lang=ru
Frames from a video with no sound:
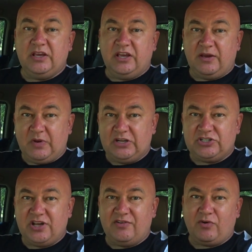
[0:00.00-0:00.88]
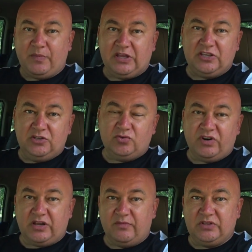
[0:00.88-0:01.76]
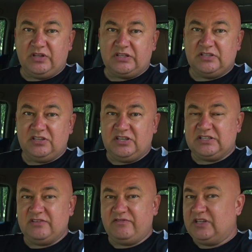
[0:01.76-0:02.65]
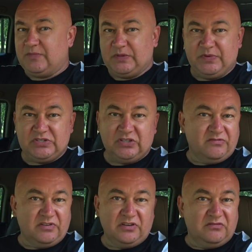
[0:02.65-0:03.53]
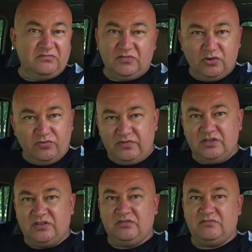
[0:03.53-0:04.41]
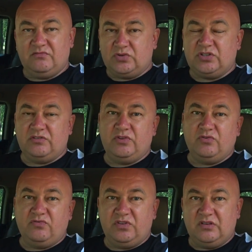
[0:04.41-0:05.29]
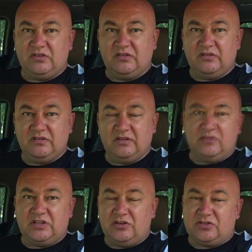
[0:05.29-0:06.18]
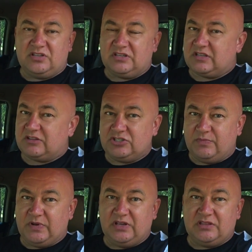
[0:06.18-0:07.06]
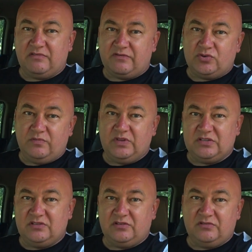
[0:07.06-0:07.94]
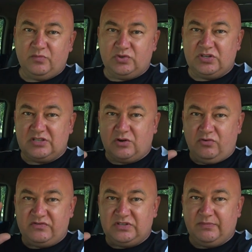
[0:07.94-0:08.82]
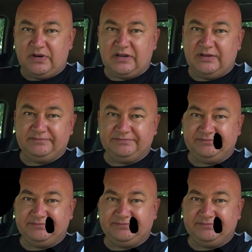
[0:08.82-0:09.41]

И опять же, я его опять кину в рекомендации. Если вы не подписаны, вы не увидите, просто его не увидите. Надеюсь, я достаточно понятно вам все объяснил. Будьте здоровы, всем пока.